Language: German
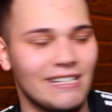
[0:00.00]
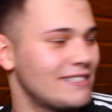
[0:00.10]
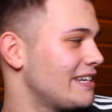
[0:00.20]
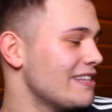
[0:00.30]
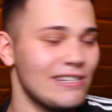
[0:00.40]

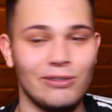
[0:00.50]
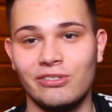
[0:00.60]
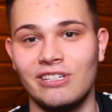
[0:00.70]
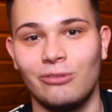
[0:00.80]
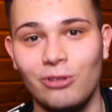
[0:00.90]
dass der
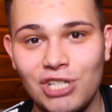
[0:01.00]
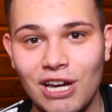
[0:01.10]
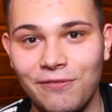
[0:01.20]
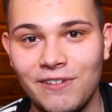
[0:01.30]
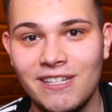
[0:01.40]
Hintergrund halt
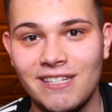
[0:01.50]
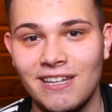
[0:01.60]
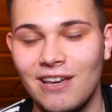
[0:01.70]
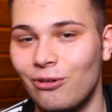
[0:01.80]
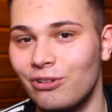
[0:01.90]
unscharf ist.
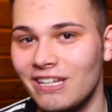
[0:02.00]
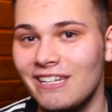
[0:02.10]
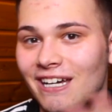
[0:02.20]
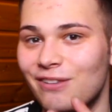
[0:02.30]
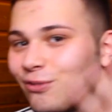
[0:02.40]
Und
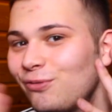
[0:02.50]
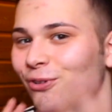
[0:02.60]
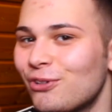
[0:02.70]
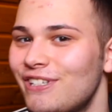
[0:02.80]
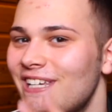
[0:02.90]
ich halt so
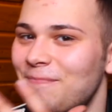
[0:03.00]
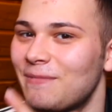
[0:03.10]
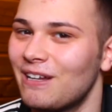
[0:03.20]
fokussiert bin.